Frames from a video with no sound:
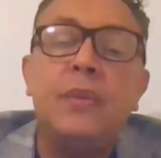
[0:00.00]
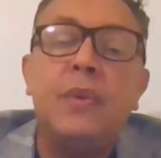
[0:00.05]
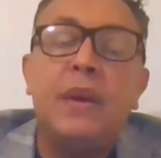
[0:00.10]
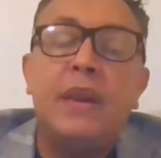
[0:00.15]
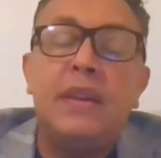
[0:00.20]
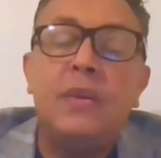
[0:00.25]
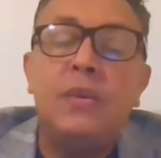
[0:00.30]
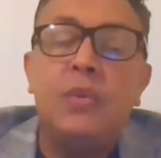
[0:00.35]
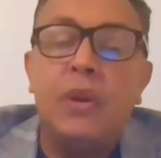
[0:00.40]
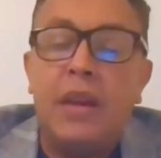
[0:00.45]

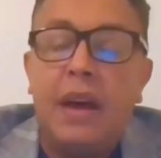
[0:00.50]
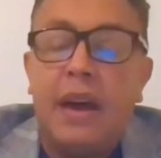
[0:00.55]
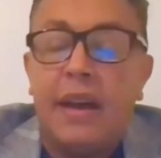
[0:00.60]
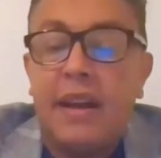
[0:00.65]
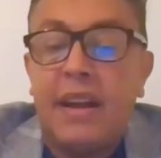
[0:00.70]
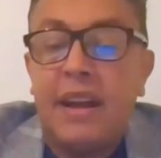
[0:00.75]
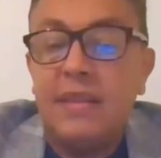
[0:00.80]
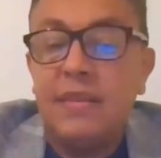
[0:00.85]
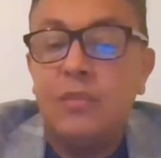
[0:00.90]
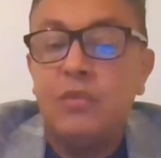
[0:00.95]

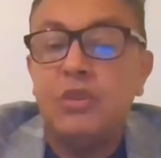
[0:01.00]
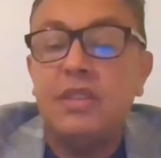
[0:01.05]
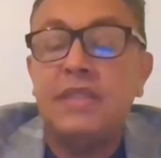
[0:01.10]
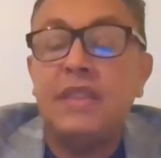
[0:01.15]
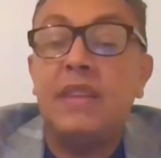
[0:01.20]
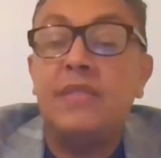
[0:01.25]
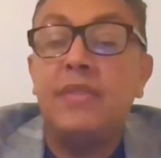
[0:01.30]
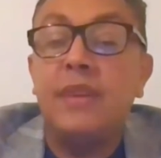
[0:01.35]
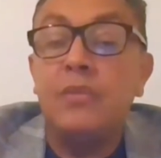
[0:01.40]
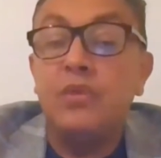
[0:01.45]
والحركات
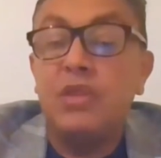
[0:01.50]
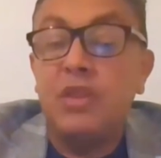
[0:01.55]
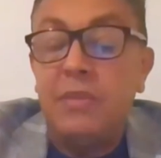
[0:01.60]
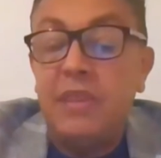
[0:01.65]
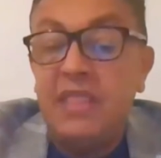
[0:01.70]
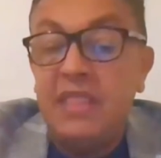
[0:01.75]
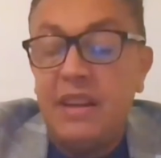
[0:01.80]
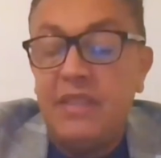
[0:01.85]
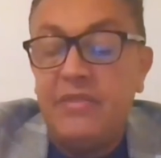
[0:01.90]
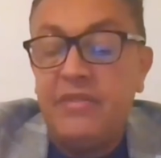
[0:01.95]
المتطرفه
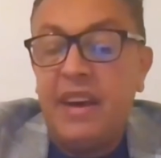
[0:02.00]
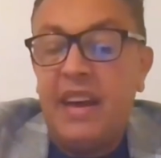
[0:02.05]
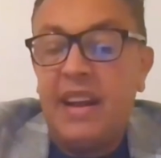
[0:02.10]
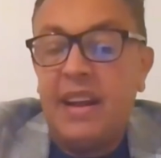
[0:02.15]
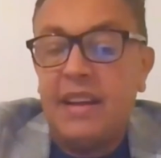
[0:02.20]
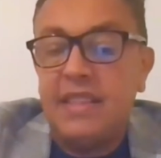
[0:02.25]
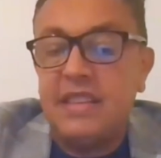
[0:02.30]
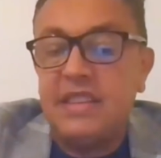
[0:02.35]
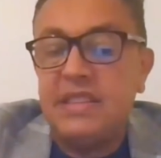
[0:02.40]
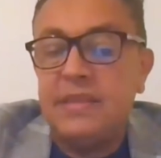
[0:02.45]
المتمثله في
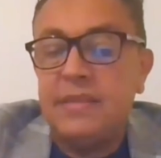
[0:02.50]
حركه الشباب